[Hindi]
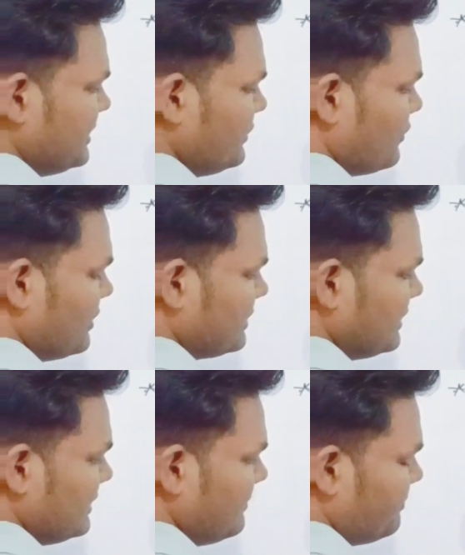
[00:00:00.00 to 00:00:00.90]
शेड्यूल
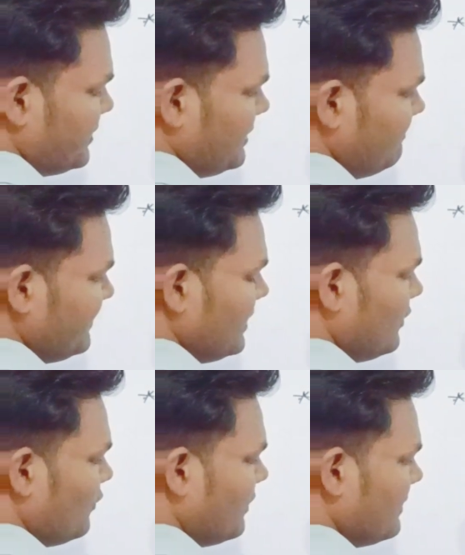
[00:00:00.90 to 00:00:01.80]
करते हैं ये पी
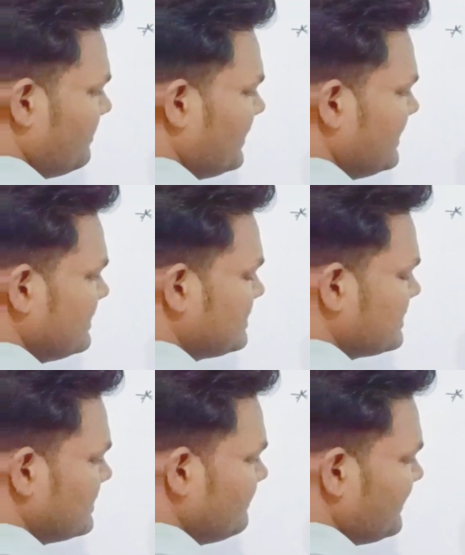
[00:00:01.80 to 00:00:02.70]
वन
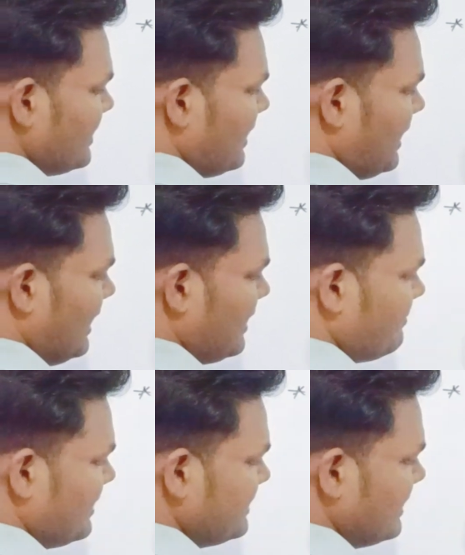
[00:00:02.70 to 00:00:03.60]
प्लस
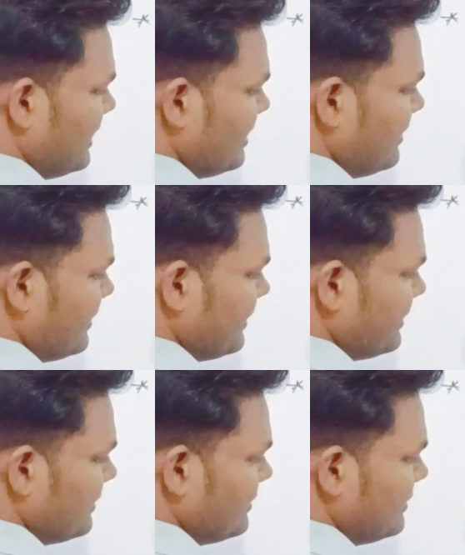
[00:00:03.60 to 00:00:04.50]
आर बाई
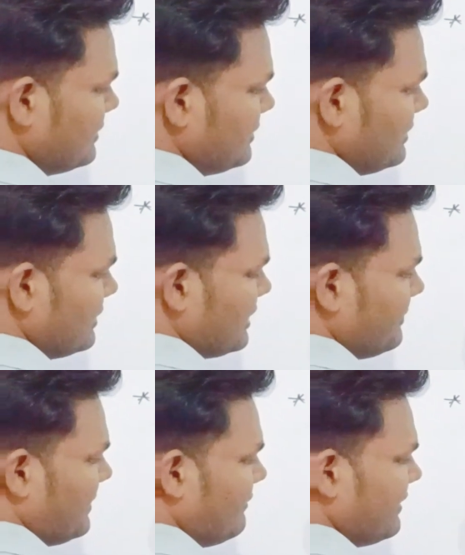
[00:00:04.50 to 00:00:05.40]
हंड्रेड
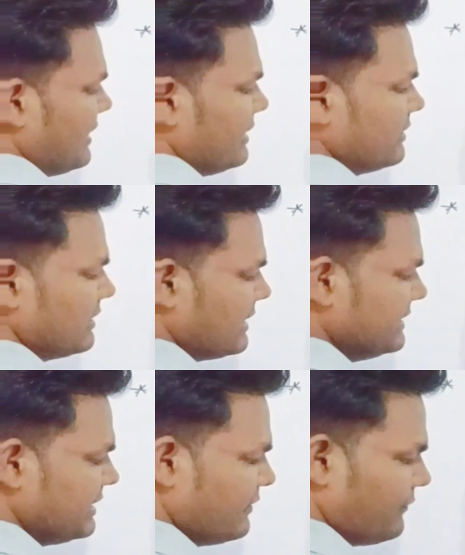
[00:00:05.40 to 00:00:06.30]
के पावर एन
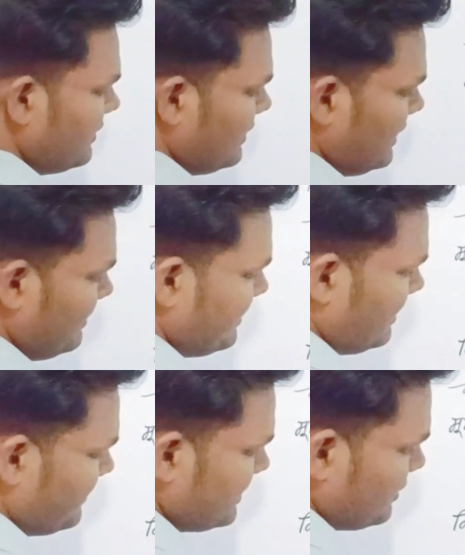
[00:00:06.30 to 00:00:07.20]
राइट ये अब यहाँ